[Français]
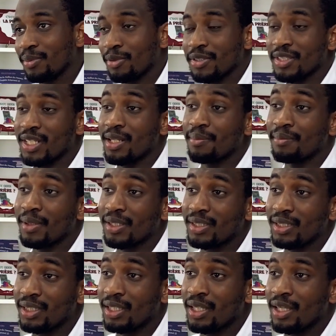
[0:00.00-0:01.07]
sallam bah,
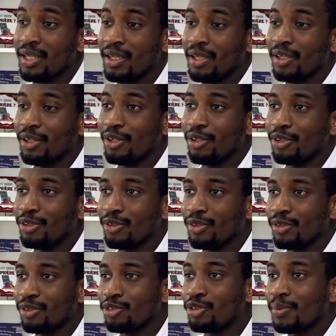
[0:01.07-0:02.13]
dit euh,
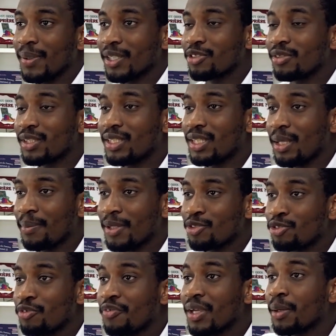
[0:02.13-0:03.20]
Toute personne qui n'a pas
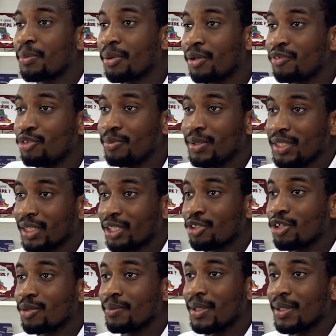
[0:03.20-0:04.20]
su faire preuve de miséricorde,